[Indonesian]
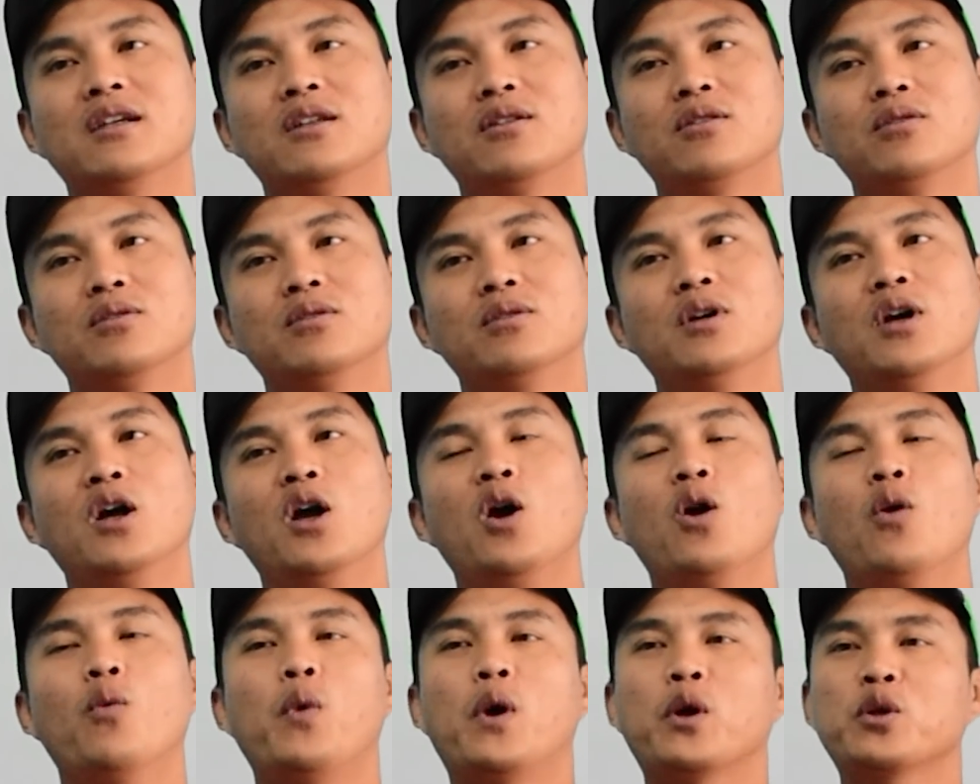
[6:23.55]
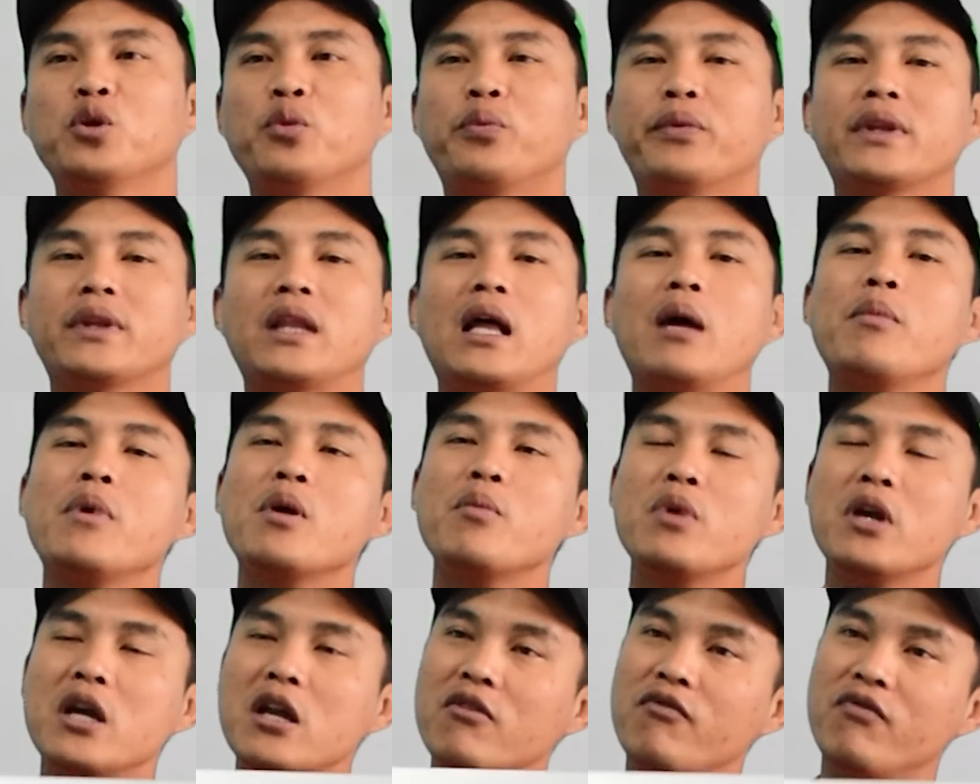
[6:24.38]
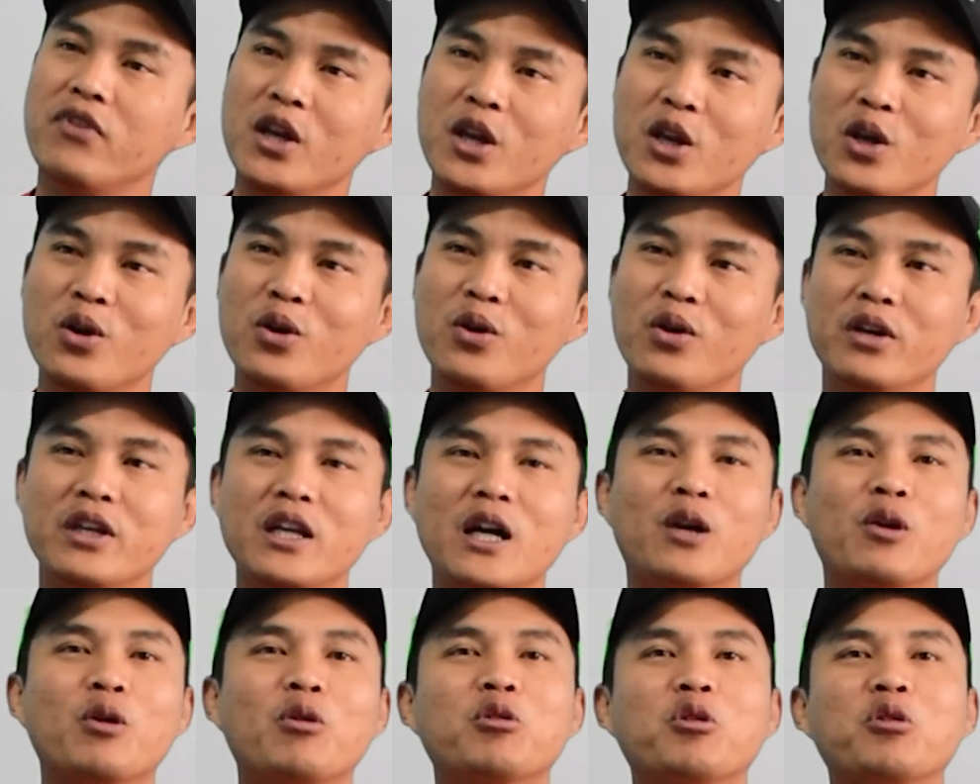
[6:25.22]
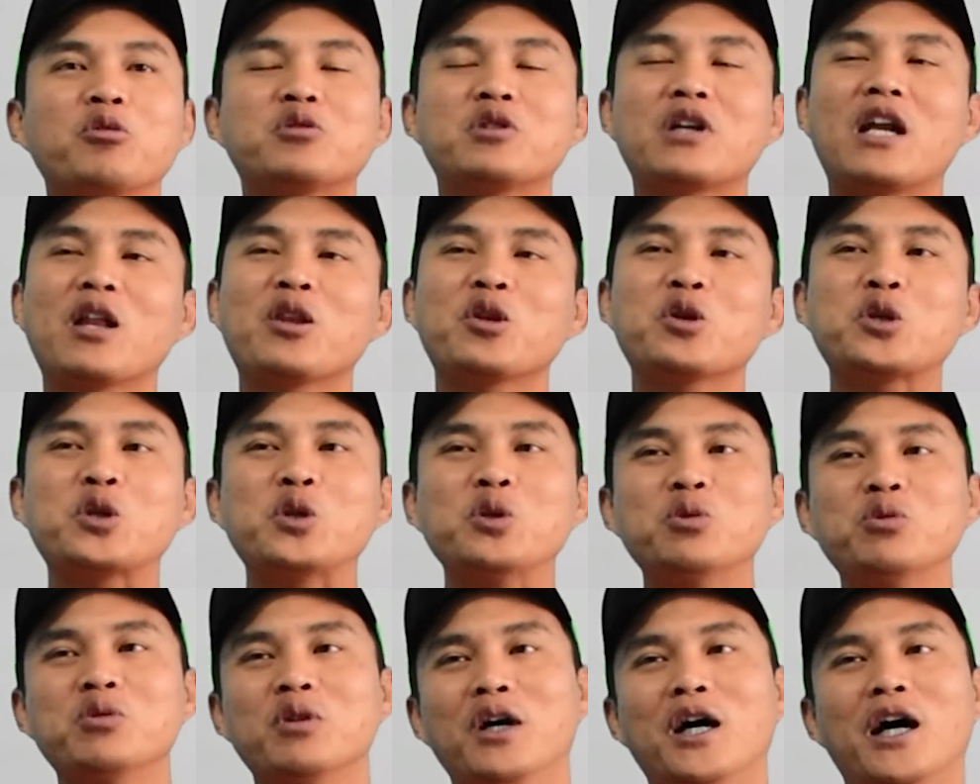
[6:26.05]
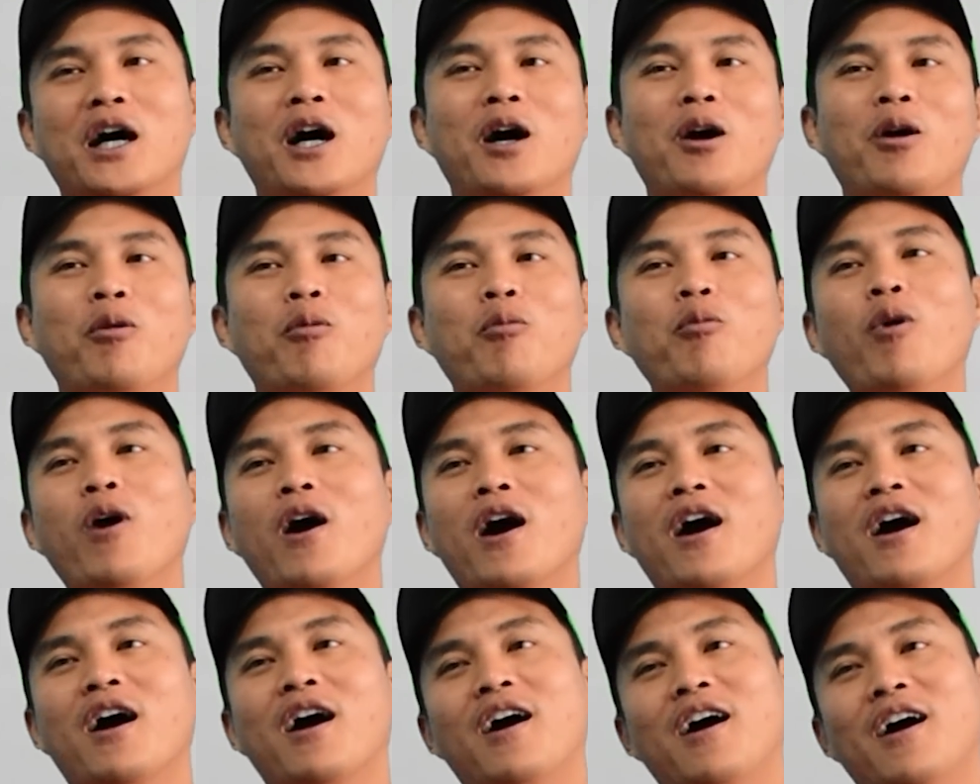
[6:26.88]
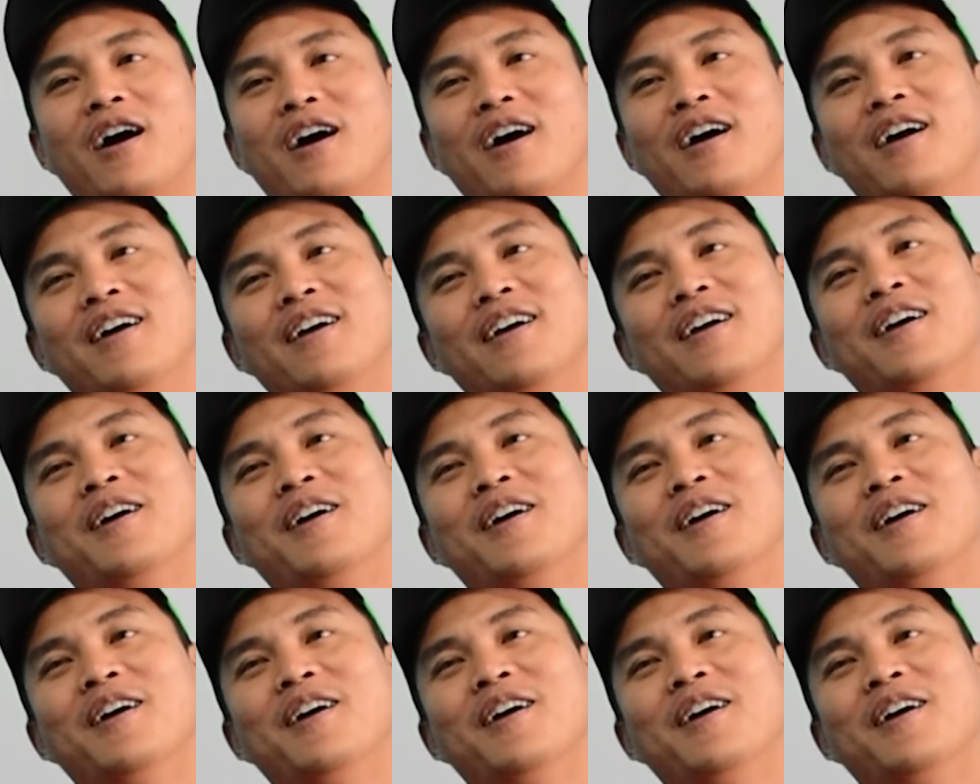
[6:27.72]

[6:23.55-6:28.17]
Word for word: gitu. Waktu pertama bikin video yang nonton 100 tuh udah wah